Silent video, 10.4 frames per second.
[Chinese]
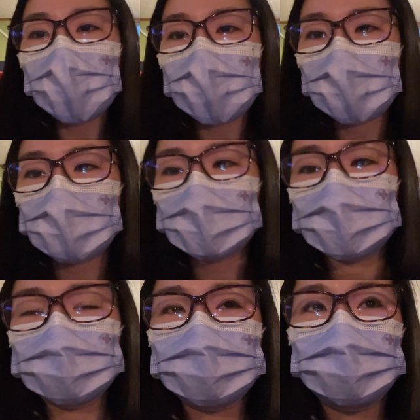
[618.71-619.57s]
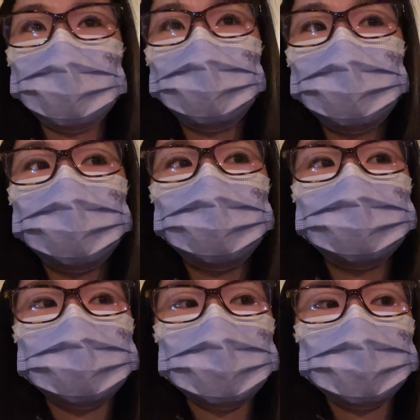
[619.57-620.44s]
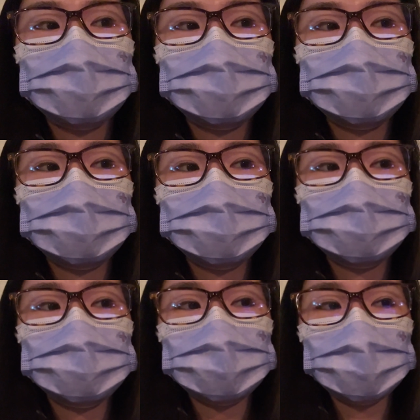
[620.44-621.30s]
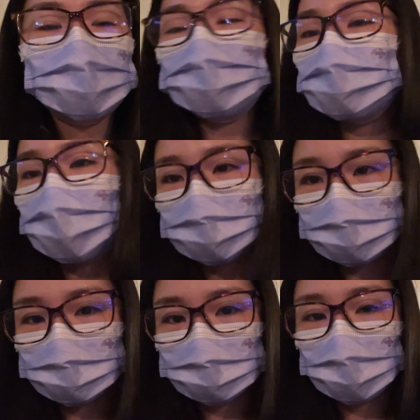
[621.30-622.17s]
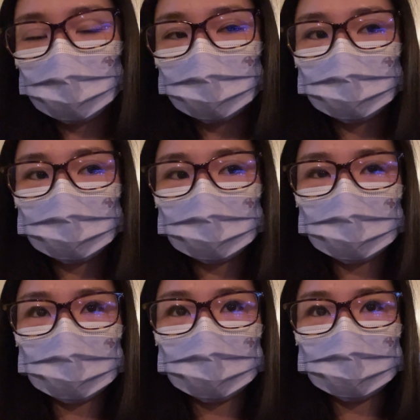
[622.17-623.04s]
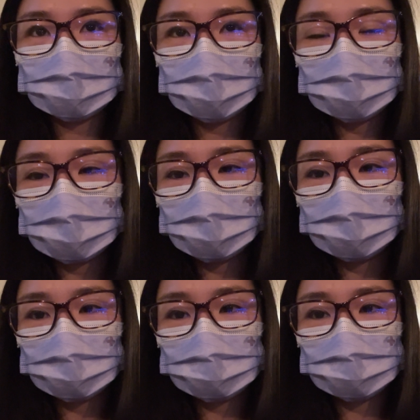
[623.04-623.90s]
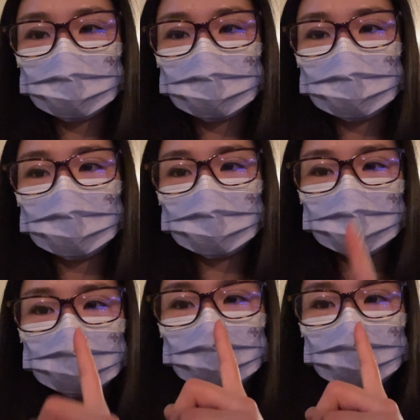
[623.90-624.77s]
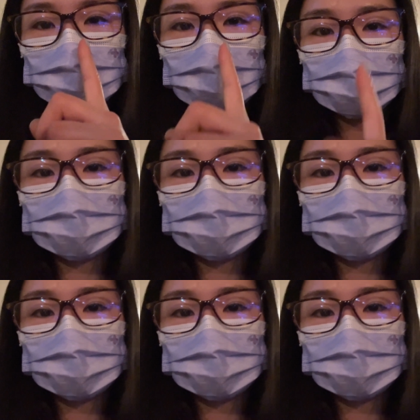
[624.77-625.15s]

好啦，然后一样喉咙还是很痛，明天要去做快